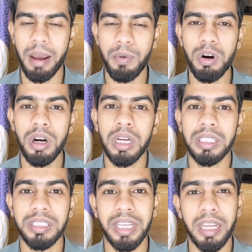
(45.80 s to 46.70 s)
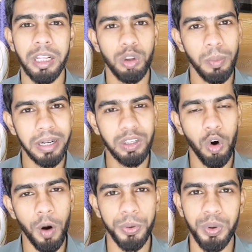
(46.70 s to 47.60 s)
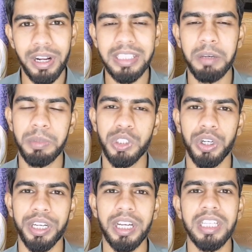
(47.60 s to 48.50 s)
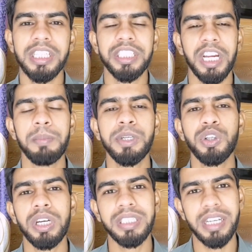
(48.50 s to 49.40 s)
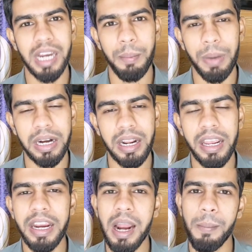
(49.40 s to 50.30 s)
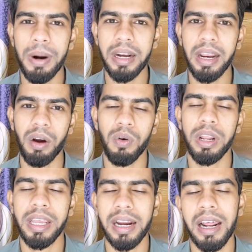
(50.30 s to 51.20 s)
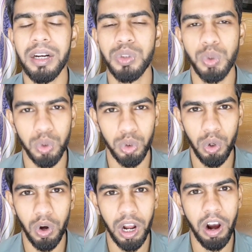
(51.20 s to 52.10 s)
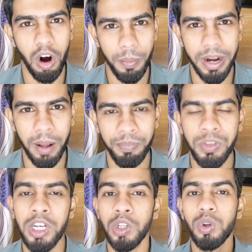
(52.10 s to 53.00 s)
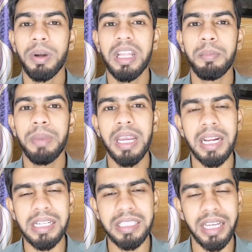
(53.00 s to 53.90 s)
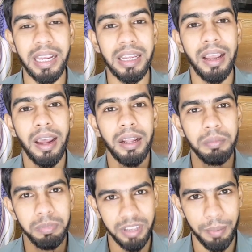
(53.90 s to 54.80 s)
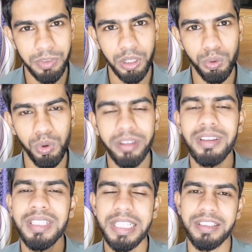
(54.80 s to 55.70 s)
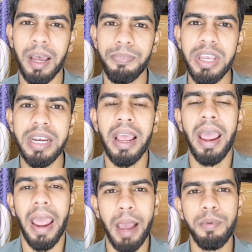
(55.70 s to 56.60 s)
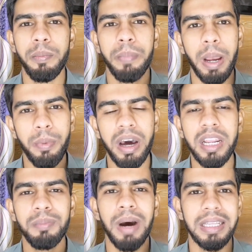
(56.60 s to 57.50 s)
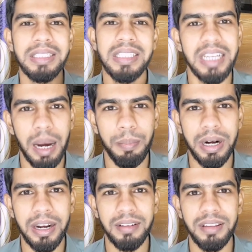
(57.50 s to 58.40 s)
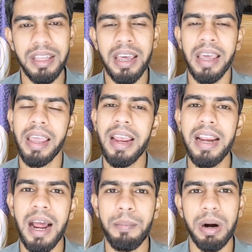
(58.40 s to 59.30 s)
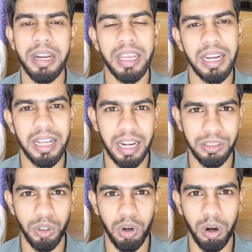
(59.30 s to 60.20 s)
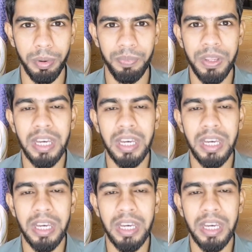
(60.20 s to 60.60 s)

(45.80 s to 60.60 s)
এবং যেই তোমার যে অপশনাল যে বিষয়টা সেই বিষয়ের যে নাম্বারটা এই নাম্বারটা এখন এখানে আর যুক্ত করা হবে না তোমাদের মেন যেই সাবজেক্টগুলো আছে সেই সাবজেক্ট এবং ব্যবহারিক বাদে যে নাম্বারটা আছে এই নাম্বারটা এখানে কার্যকর হবে